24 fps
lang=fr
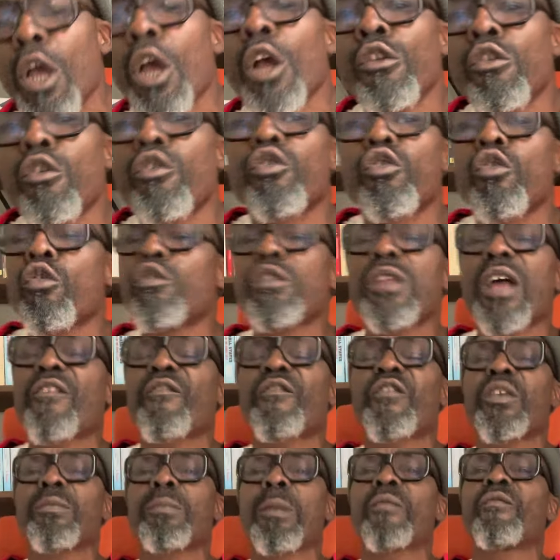Le jour où la
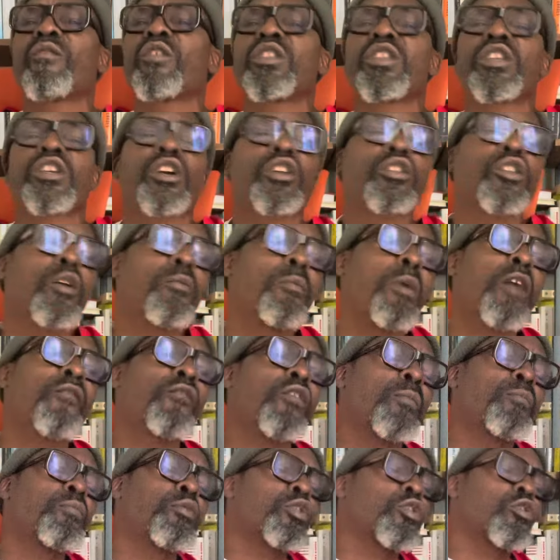fille même veut dire que non, moi, elle
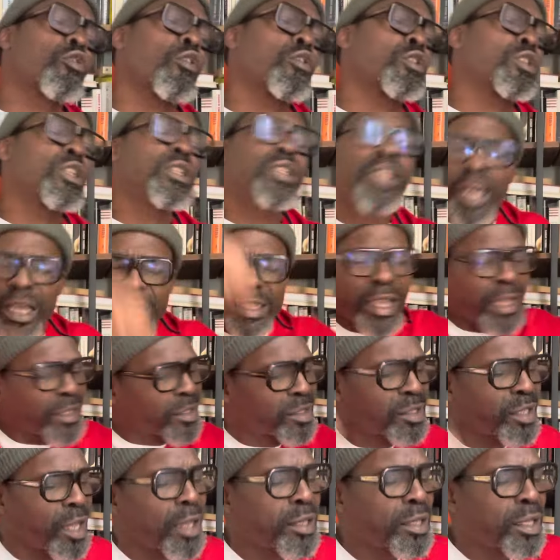veut plus sortir. Dès que ta
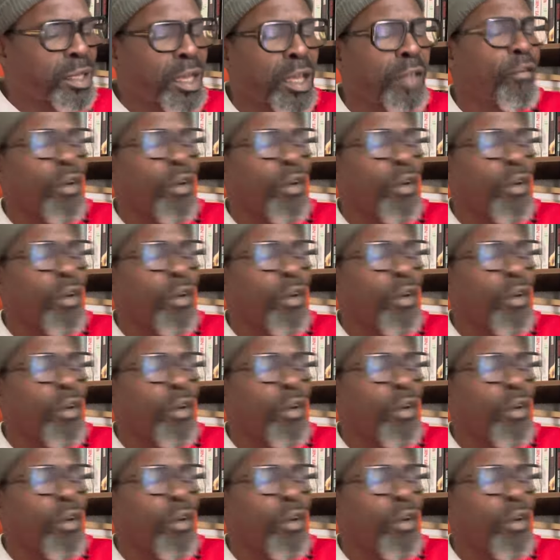soeur dit qu'elle